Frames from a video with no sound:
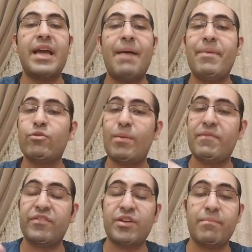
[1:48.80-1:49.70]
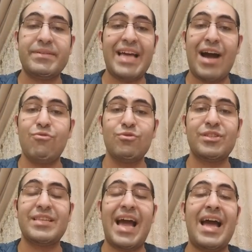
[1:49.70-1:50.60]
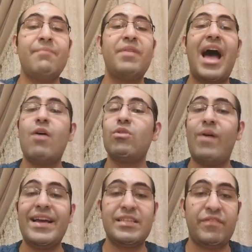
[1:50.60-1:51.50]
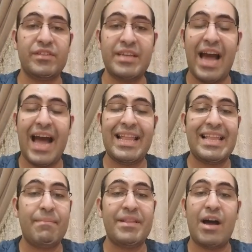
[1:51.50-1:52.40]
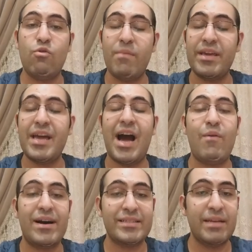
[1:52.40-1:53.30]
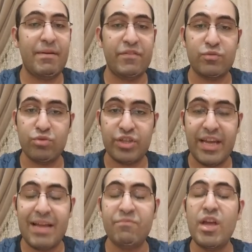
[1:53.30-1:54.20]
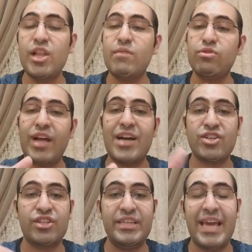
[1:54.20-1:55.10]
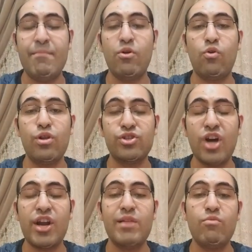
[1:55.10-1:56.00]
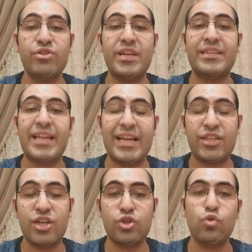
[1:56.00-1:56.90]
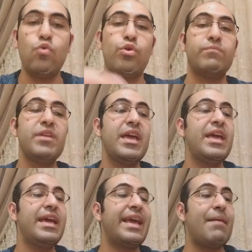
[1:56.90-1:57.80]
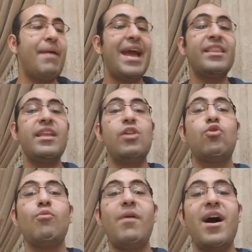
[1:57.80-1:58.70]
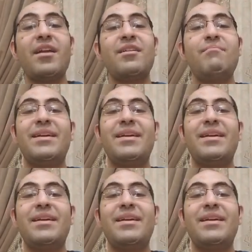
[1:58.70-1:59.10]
برضه قبل الفطار بساعه ونص ساعه او لو عايز يفضيها على لبن او ميه او عصير مفيش مشكله لمده 10 ايام من كل شهر لمده 3 شهور كمان الكبار ما